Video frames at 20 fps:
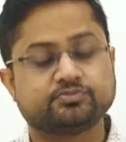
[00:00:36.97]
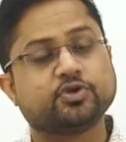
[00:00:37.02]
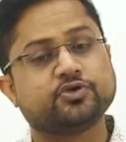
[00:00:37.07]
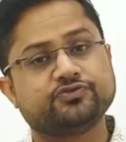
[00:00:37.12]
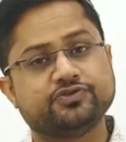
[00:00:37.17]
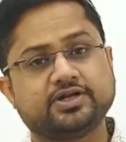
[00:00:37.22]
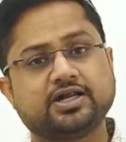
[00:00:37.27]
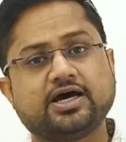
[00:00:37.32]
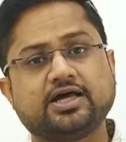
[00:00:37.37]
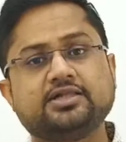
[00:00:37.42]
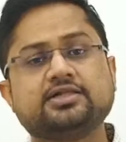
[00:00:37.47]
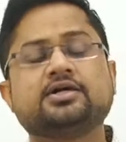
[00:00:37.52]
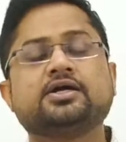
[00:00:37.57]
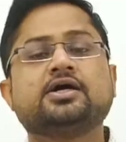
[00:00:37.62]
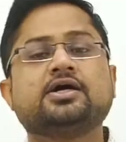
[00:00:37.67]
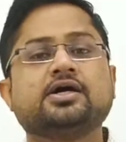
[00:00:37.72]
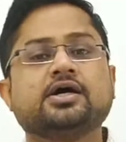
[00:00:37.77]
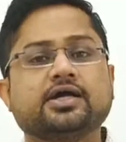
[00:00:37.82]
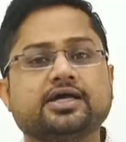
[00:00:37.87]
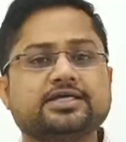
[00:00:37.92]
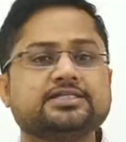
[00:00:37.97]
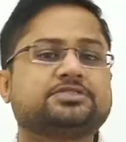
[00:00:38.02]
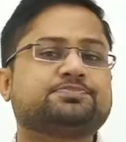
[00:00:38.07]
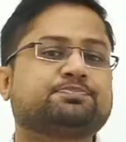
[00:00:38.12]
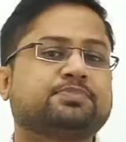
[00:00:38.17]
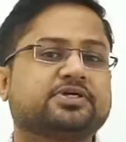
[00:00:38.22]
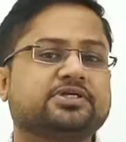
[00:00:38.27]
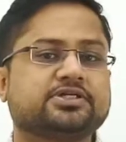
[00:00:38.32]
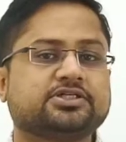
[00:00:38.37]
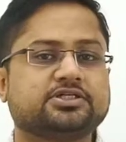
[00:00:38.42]
फिलहाल इस
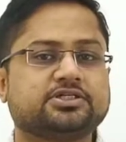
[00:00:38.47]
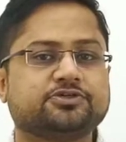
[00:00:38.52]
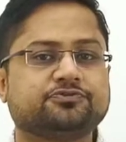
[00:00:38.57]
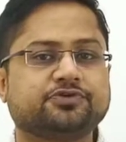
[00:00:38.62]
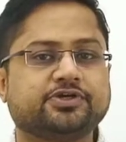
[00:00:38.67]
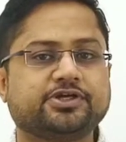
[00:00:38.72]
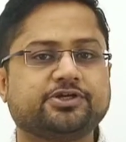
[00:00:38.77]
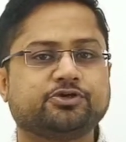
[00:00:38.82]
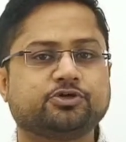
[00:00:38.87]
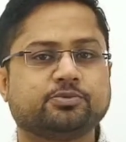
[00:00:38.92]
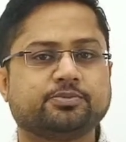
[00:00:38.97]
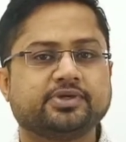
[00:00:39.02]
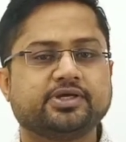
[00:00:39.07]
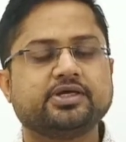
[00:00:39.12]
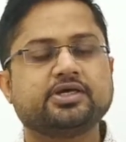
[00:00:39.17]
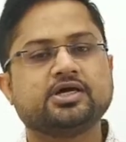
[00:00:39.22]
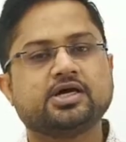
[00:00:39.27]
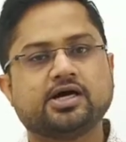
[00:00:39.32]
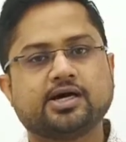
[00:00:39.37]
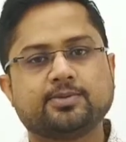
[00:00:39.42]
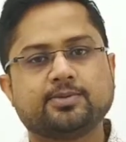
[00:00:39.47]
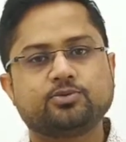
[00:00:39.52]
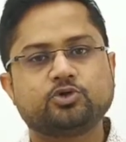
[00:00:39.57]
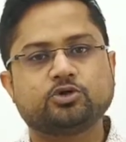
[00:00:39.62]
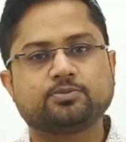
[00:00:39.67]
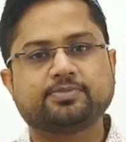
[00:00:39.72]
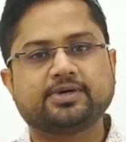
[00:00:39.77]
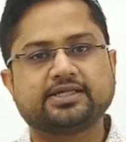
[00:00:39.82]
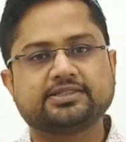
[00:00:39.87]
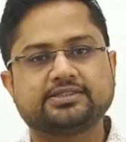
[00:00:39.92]
पर्टिकुलर वीडियो में हम
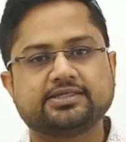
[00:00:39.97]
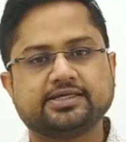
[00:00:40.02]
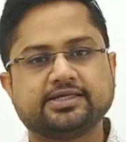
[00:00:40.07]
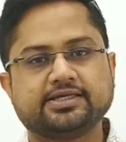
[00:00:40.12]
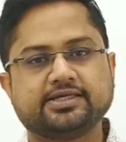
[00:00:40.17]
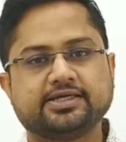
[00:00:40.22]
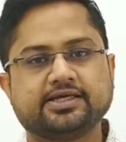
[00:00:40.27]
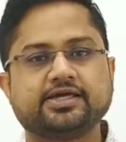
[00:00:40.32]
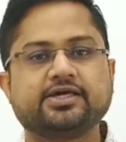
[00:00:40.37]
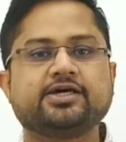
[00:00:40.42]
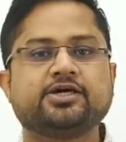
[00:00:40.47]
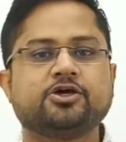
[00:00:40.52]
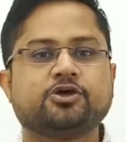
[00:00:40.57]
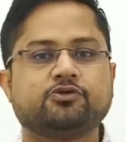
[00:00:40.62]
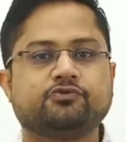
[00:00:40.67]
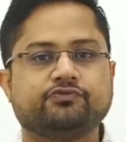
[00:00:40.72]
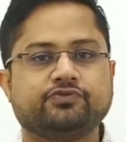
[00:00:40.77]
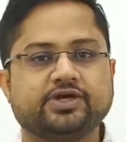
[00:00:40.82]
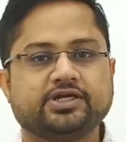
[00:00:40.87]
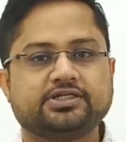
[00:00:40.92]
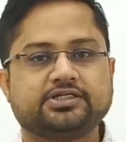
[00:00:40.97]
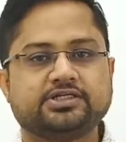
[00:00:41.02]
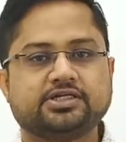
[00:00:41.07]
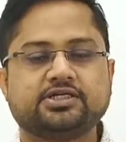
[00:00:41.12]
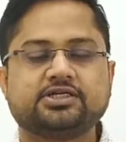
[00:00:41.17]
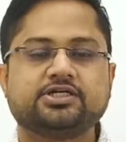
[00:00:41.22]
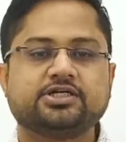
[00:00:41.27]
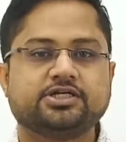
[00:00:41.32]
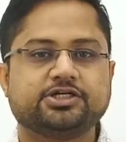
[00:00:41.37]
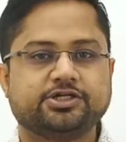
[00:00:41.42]
लोग बात करेंगे वेक्टर
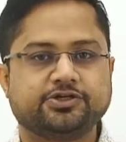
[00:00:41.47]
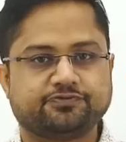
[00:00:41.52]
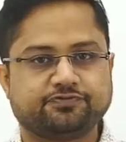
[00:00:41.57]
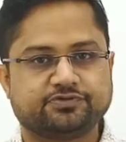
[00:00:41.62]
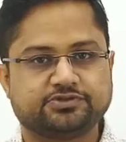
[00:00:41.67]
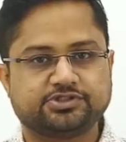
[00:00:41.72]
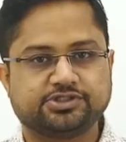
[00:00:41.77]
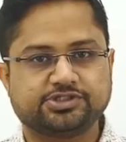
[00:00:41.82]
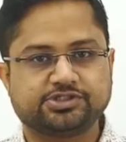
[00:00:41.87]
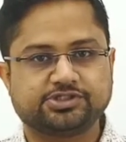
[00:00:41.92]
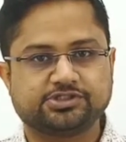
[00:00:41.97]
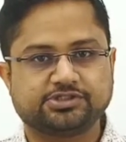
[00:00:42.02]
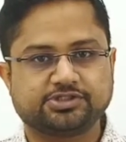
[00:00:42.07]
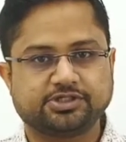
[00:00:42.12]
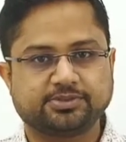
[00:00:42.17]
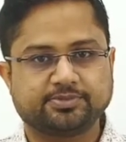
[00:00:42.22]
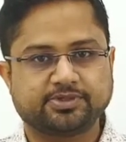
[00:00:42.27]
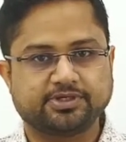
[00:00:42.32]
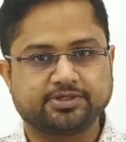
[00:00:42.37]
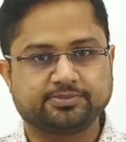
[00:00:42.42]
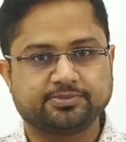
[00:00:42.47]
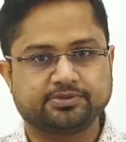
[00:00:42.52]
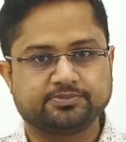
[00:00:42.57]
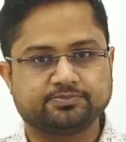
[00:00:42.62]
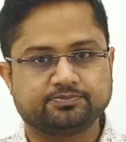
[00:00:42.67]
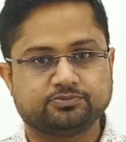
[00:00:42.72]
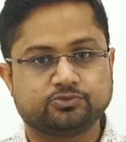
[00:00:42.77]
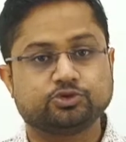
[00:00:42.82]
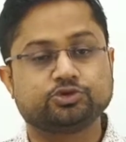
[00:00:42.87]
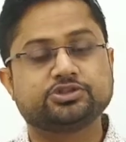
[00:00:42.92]
डिफ्रेंसिएशन के बारे में
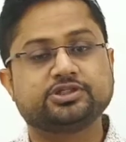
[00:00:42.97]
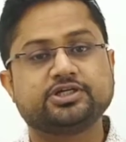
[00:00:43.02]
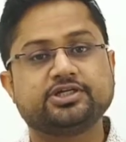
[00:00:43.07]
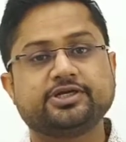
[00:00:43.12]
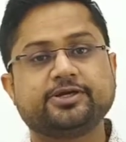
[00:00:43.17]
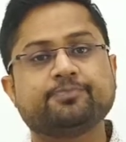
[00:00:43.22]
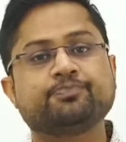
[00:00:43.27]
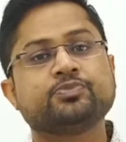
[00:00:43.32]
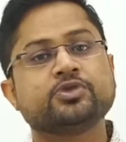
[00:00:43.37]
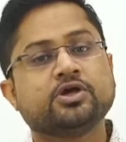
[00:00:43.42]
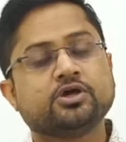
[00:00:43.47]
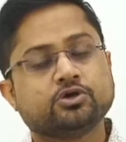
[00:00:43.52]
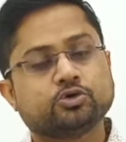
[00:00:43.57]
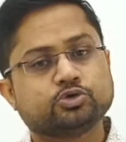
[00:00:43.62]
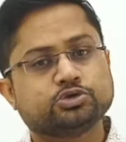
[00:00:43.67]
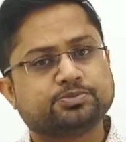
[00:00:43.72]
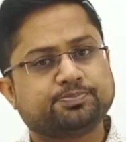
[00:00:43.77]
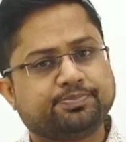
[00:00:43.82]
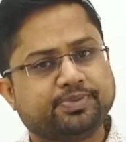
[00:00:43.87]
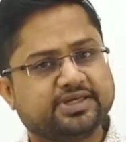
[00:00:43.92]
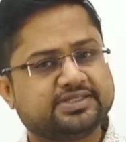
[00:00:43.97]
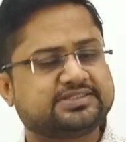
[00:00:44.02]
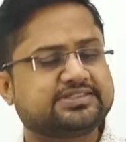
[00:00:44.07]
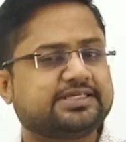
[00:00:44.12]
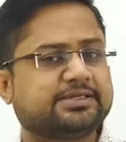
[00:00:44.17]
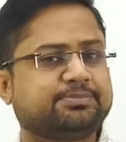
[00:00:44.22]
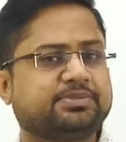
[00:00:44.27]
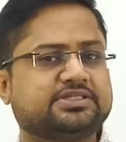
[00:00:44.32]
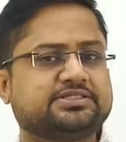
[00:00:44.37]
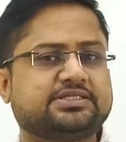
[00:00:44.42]
तो चलिए कुछ
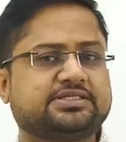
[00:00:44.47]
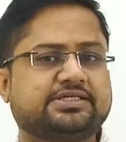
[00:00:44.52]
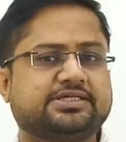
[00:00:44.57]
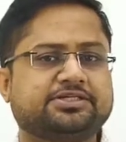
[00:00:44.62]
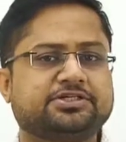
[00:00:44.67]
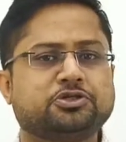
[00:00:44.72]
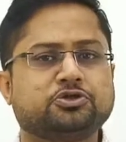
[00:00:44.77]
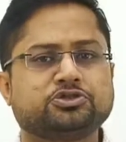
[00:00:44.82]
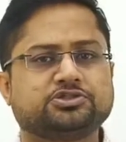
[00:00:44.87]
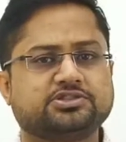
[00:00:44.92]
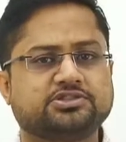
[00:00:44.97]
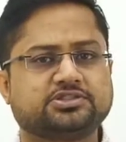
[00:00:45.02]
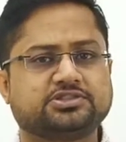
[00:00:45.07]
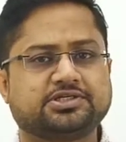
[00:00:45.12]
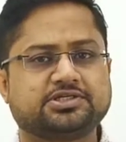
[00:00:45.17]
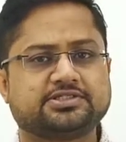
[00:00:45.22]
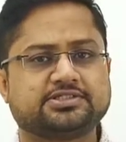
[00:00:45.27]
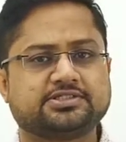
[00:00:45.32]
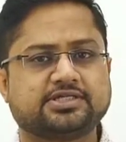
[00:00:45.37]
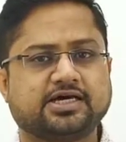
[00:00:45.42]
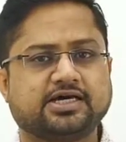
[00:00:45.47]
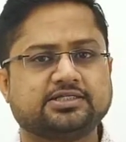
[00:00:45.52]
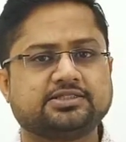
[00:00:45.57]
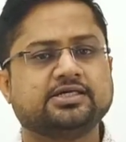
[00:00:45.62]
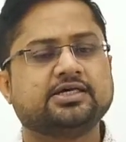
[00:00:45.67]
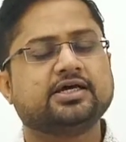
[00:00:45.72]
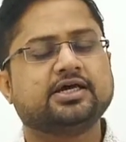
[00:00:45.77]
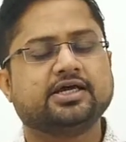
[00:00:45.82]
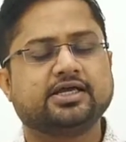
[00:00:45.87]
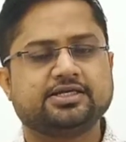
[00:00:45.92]
बेसिक बेसिक एनालॉजीज़ के
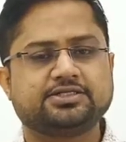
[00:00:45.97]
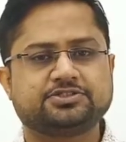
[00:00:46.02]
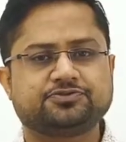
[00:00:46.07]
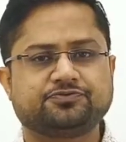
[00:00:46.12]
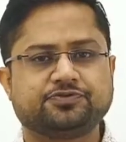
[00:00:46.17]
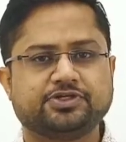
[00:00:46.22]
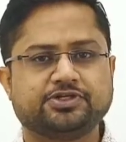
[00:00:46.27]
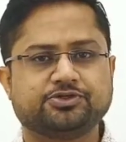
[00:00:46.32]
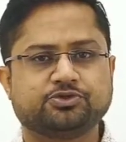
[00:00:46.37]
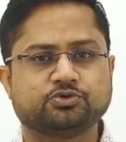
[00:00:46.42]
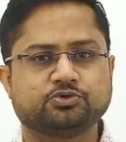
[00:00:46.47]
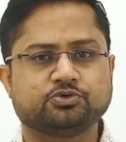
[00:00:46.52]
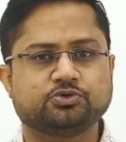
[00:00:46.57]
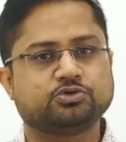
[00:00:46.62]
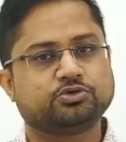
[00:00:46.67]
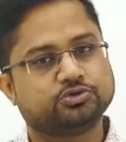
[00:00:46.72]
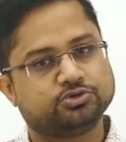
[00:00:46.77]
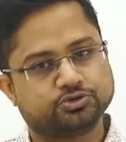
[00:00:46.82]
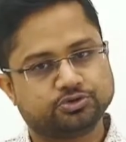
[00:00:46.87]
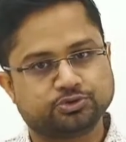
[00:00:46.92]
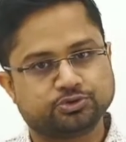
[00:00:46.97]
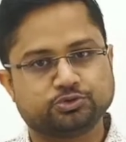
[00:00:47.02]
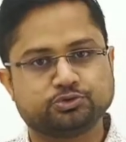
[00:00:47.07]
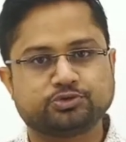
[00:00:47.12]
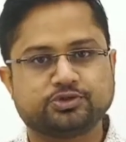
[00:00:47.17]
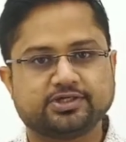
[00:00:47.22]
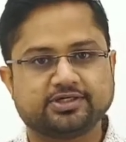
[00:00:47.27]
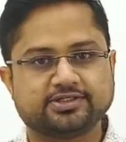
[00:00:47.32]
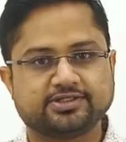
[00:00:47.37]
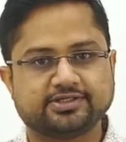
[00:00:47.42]
साथ इस वीडियो को शुरू
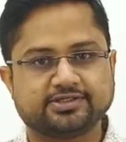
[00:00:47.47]
करते